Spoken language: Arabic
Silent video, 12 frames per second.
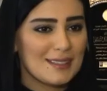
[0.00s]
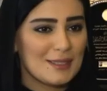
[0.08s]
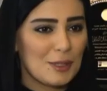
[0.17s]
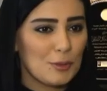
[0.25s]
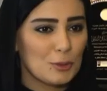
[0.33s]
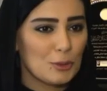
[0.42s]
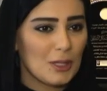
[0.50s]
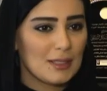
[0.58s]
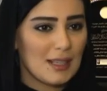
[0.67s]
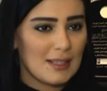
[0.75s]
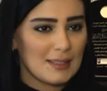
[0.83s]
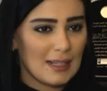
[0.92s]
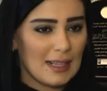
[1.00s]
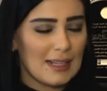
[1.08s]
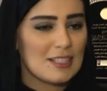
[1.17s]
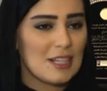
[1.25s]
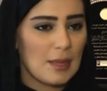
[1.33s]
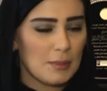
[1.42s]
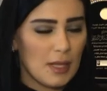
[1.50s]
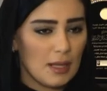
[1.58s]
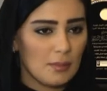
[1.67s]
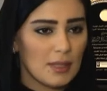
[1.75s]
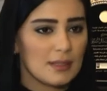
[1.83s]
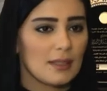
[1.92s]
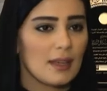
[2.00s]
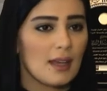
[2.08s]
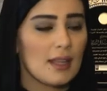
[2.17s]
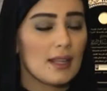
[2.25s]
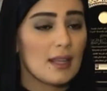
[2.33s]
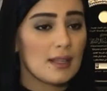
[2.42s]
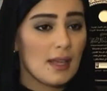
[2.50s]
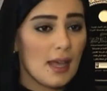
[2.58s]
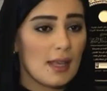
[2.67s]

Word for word: بطولة كأس الخليج لأبناء المنطقة إلا أنها